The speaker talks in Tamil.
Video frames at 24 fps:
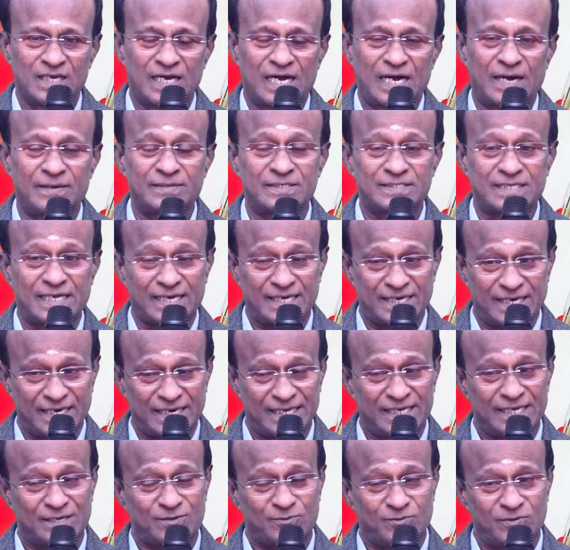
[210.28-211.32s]
அது
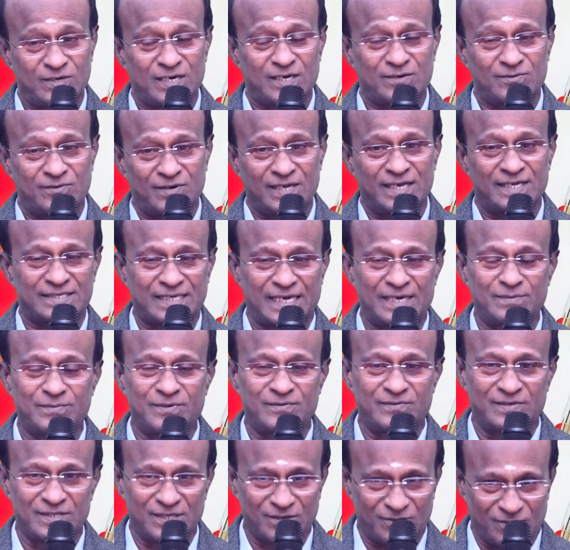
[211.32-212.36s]
சர்க்கரையை கூட்டக்கூடிய தன்மை
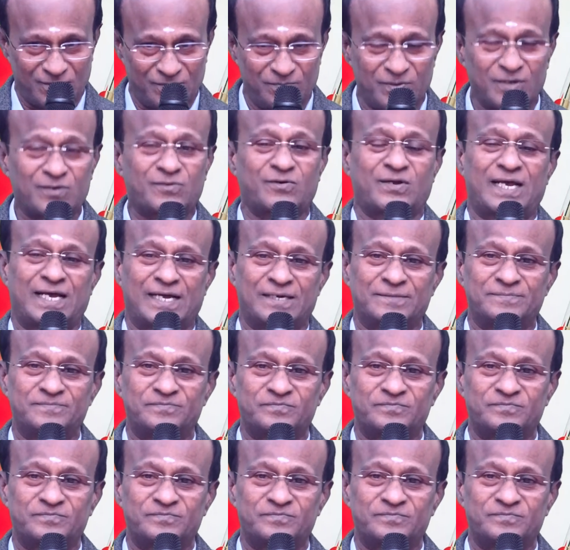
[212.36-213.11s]
வந்து ரொம்ப குறை